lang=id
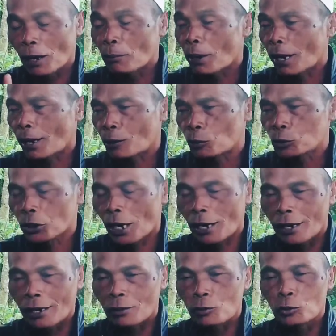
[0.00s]
abah akan
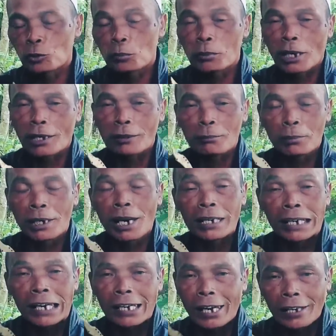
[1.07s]
usahakan untuk menarik
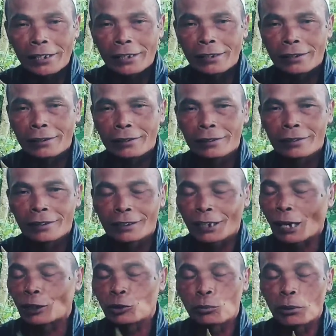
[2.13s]
benar yang lain hmm.
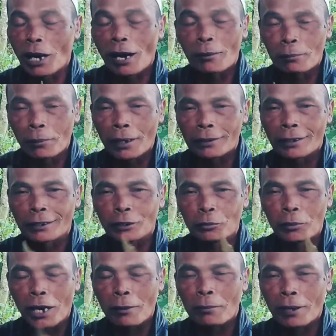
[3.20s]
entah itu benar apa entah itu
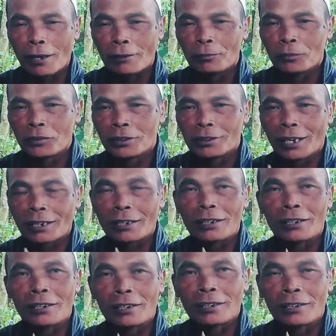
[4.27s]
benar apa jadi ya, biar
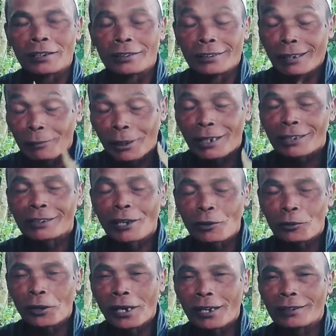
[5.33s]
ketahuan gitu ya, ya biar oh,
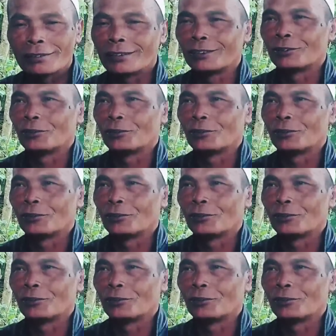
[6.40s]
ketahuan jadi,